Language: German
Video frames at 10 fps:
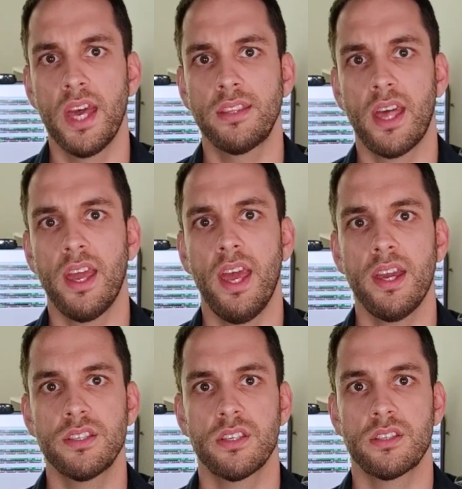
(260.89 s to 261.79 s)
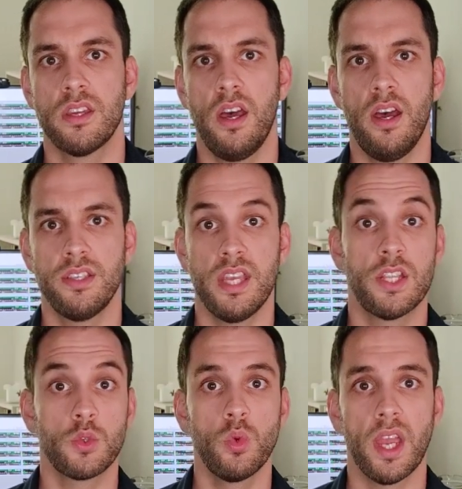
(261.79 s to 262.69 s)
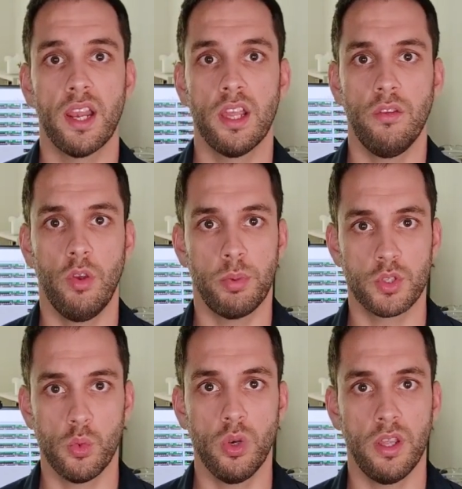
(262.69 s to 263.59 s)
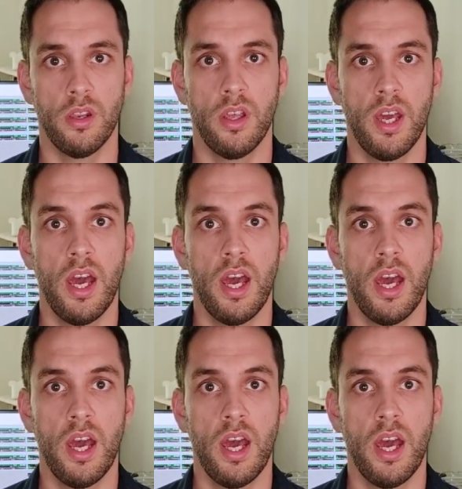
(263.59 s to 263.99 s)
Daher ist es äh, sehr zugänglich für Personen,